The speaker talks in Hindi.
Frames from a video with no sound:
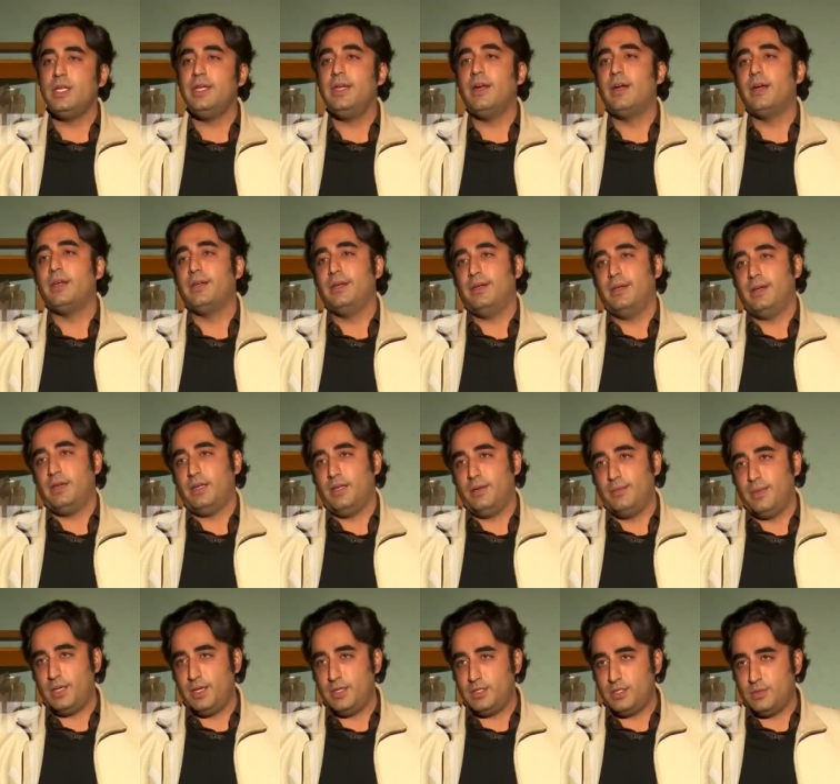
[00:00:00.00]
किया गया कि
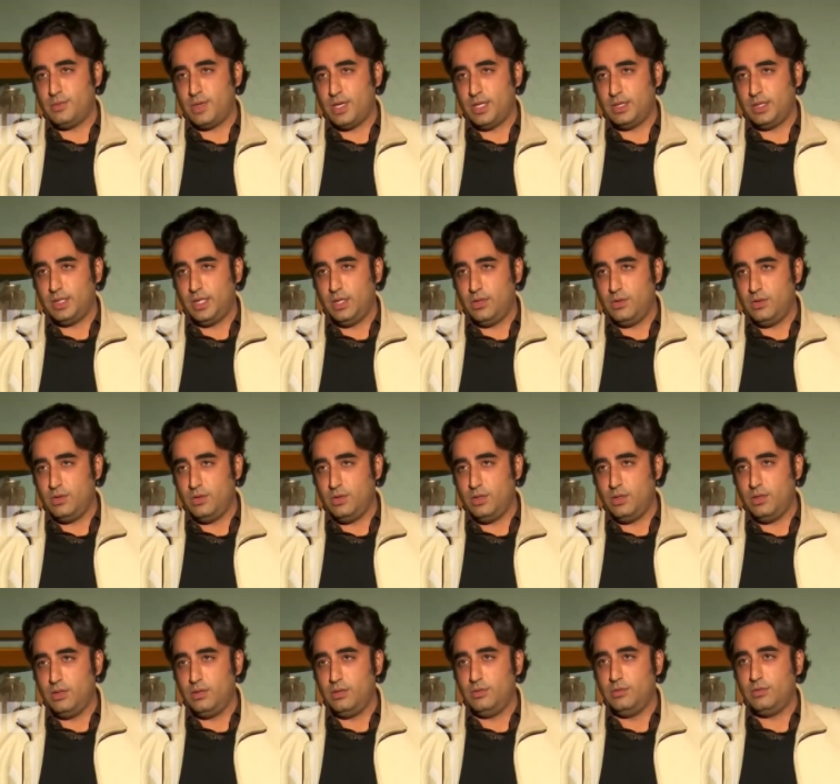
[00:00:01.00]
मेरे जमात के
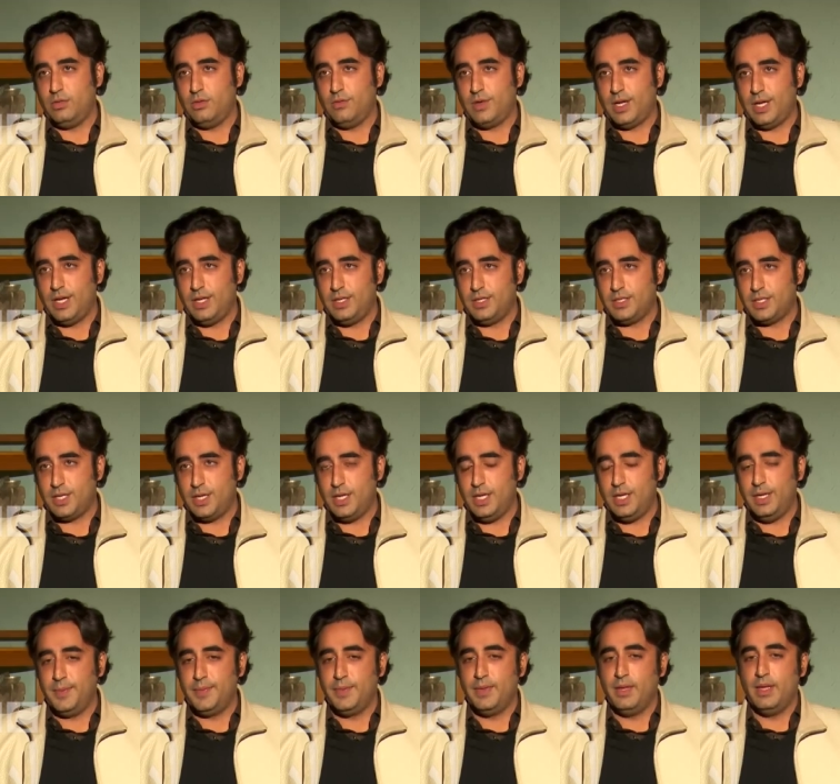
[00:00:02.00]
लोग तुरवाए जाए
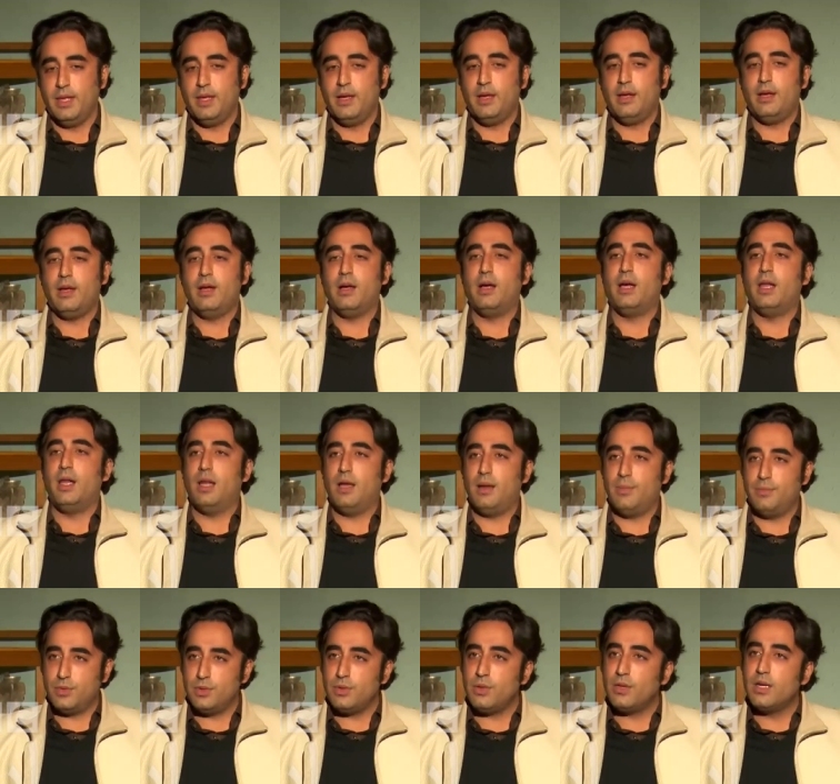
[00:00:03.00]
हम्म।
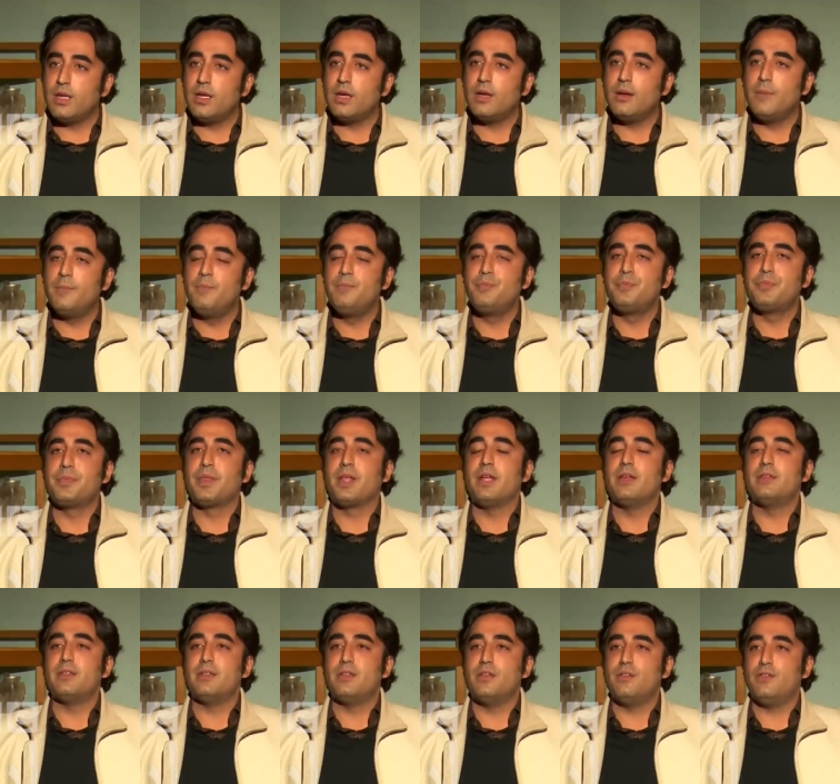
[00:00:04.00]
अलहमदुल्ला
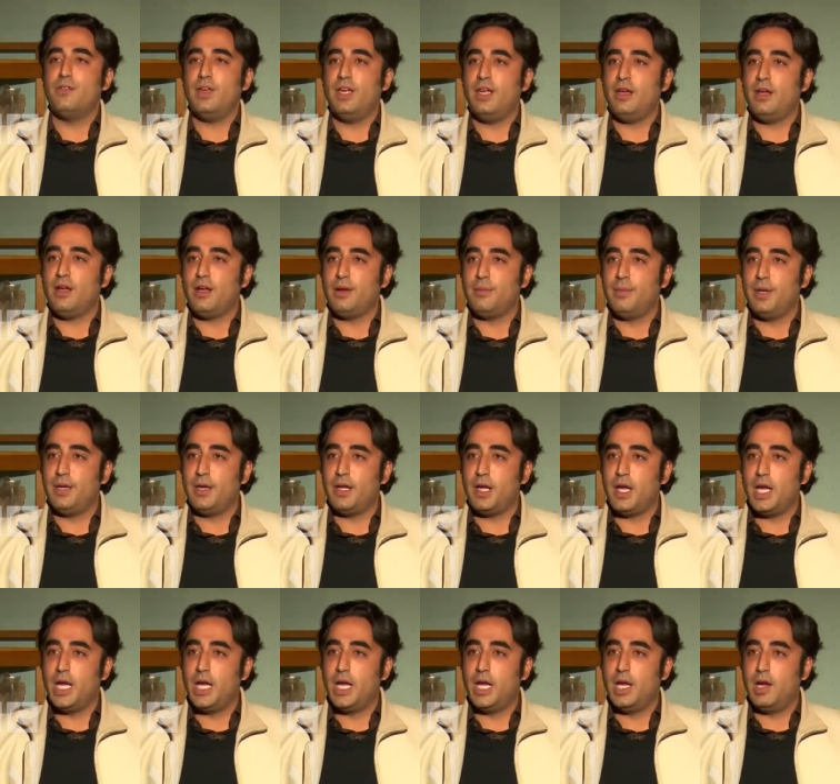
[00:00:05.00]
सिर्फ एक
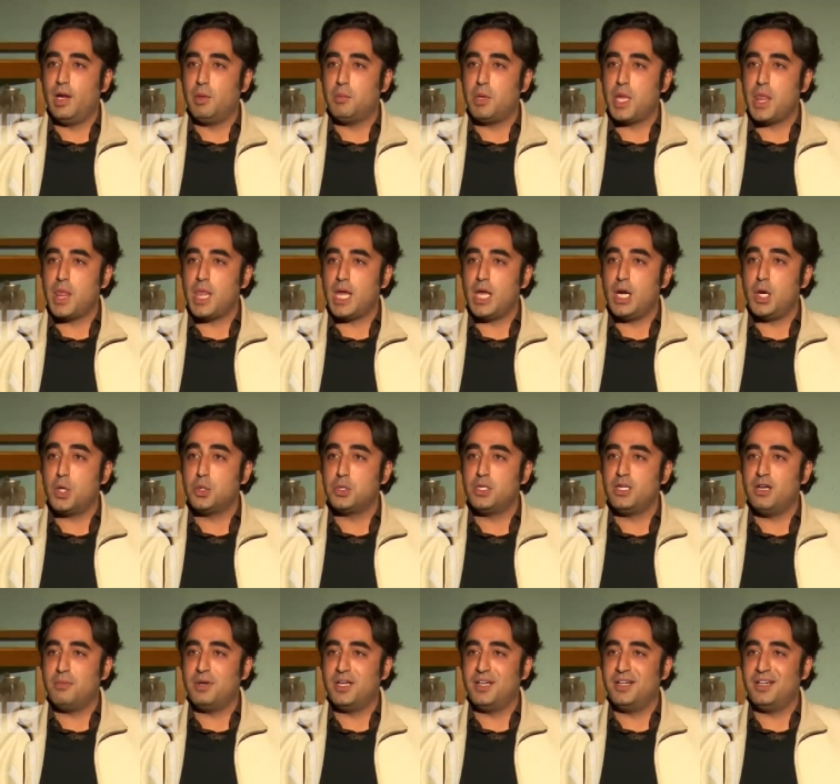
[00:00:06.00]
मेरा बंदा
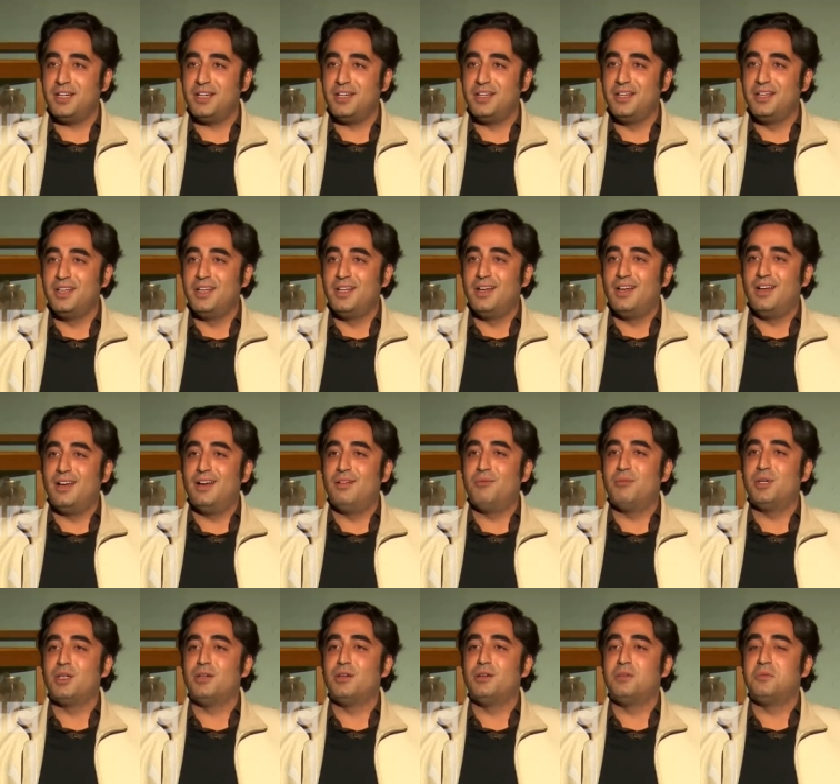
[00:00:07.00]
लोटा बना आ,
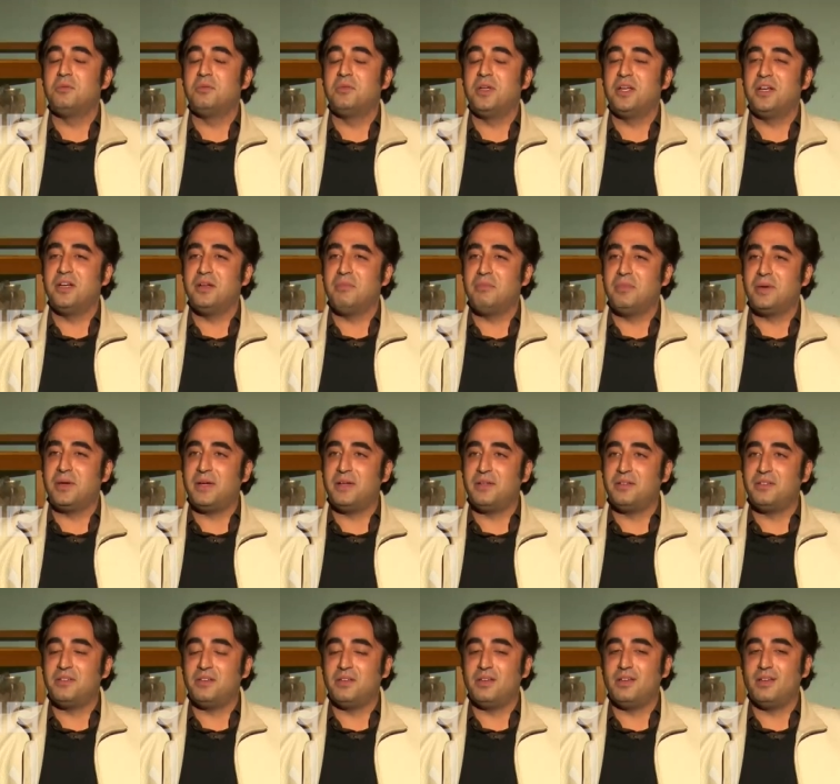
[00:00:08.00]
मगर मेरे
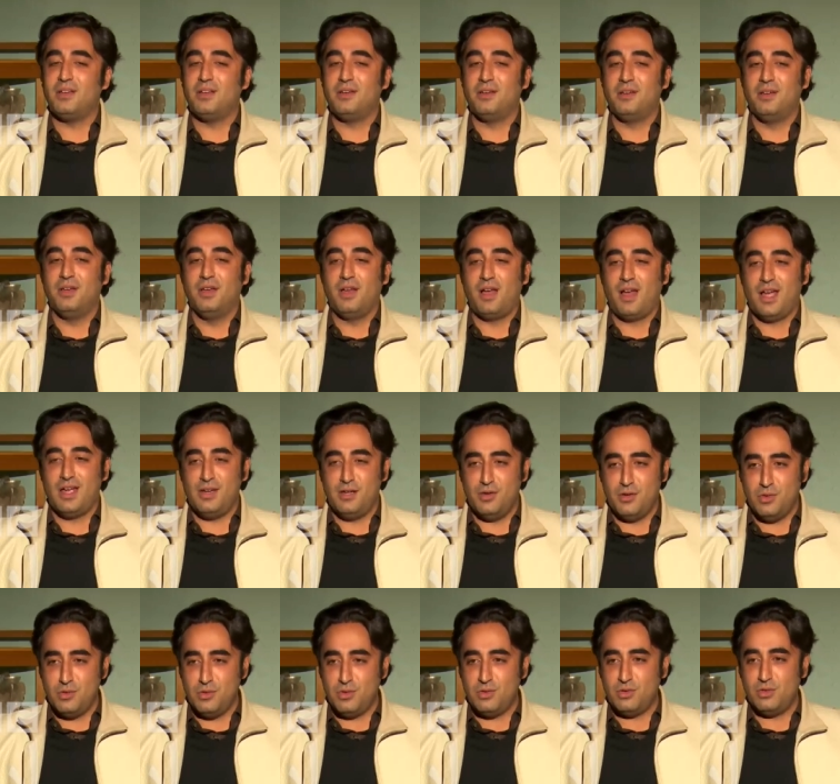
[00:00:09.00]
पास आई
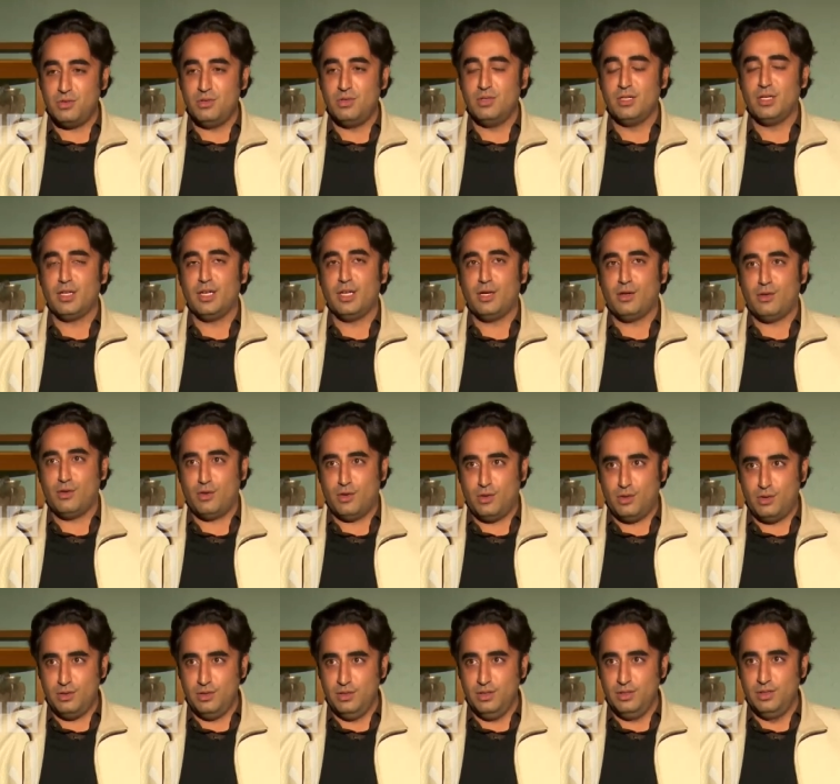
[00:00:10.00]
नो कि
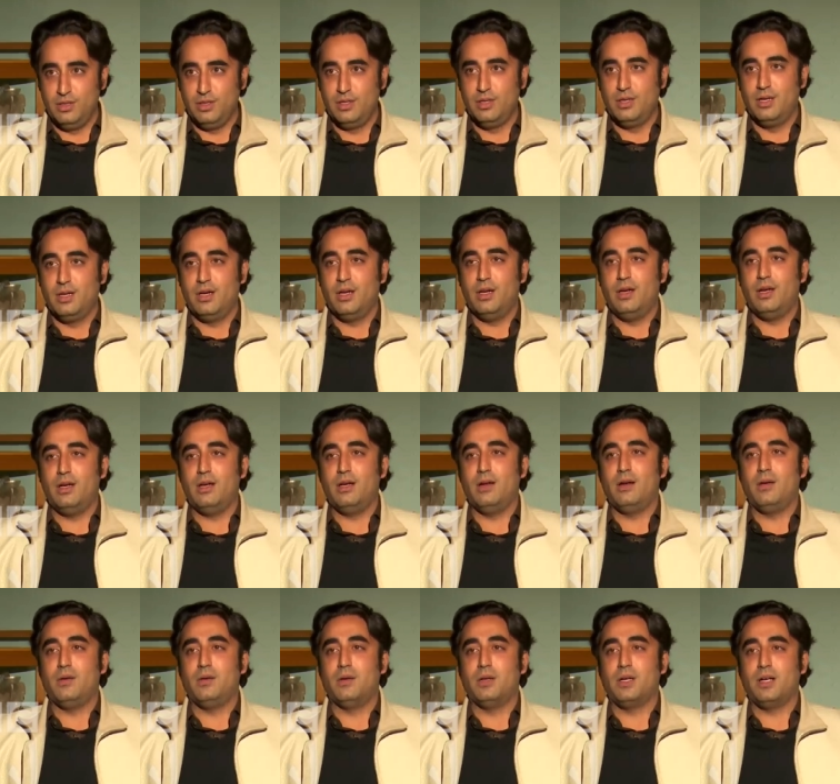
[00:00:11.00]
कौन आ,
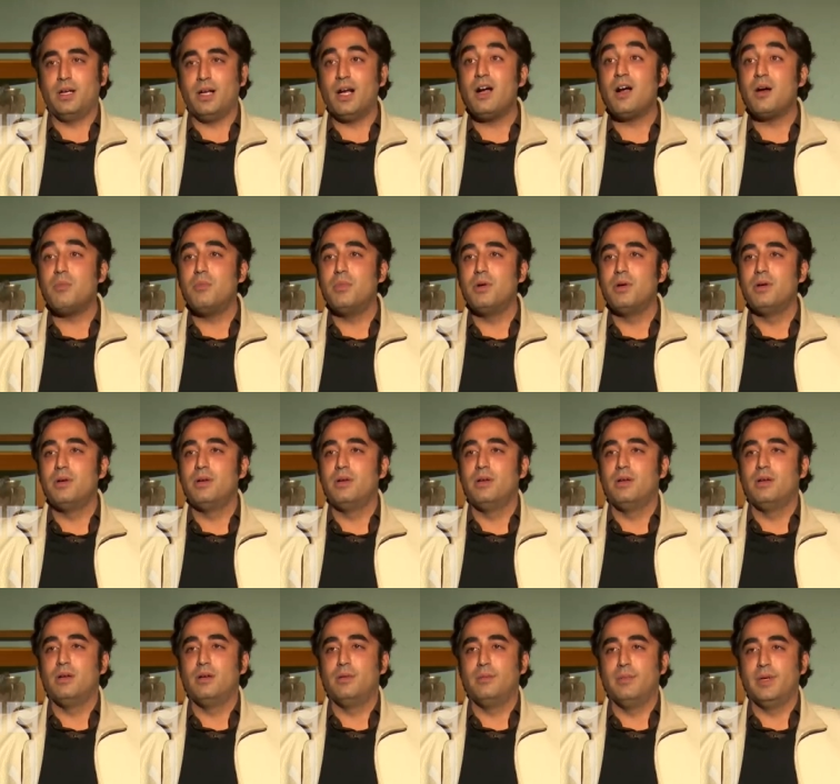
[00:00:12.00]
और कब
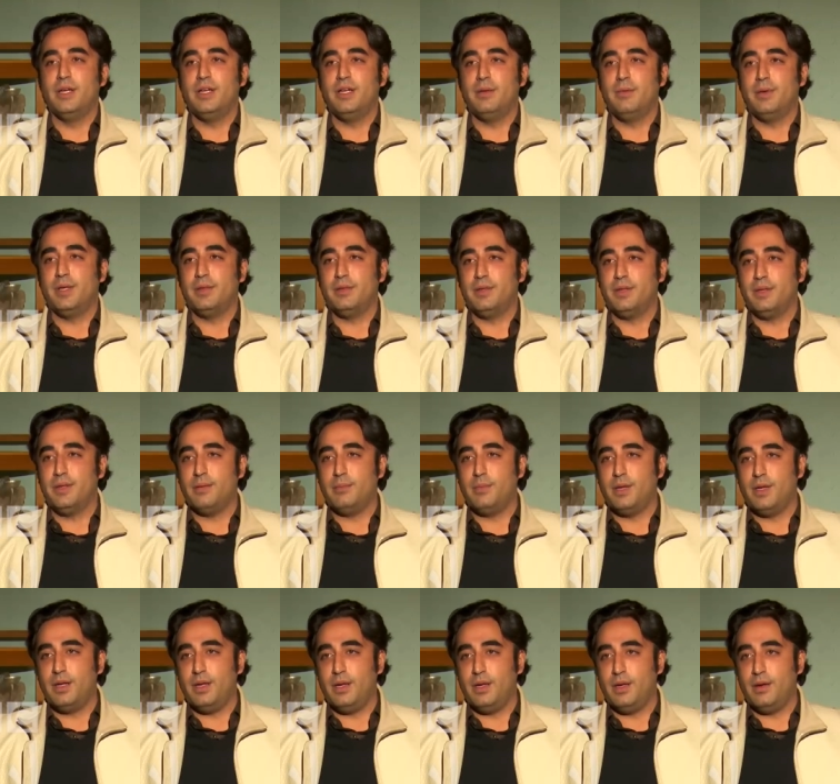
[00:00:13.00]
मेरे बंदे
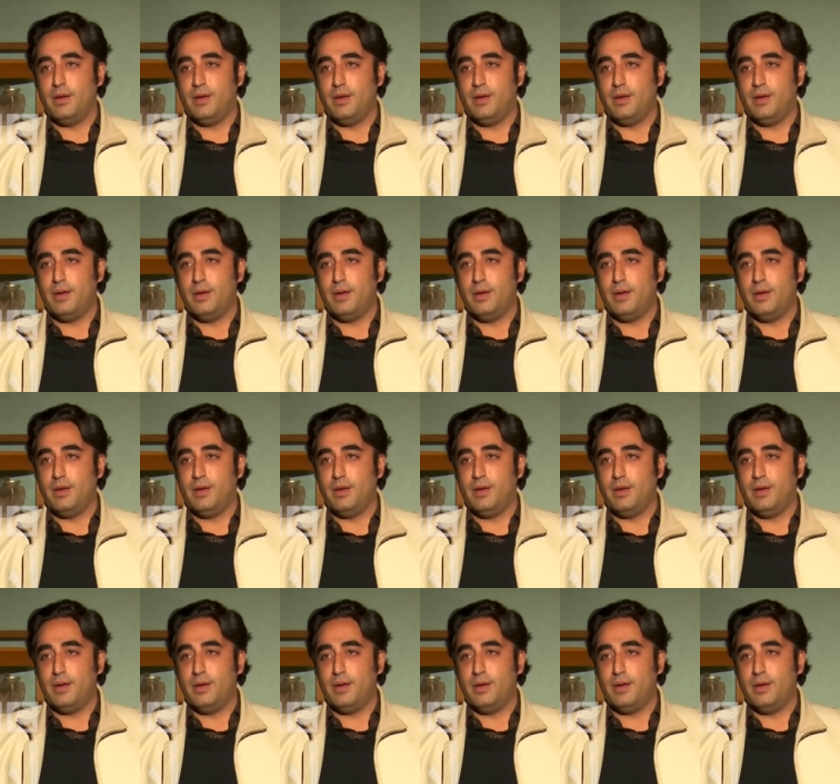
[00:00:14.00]
मेरे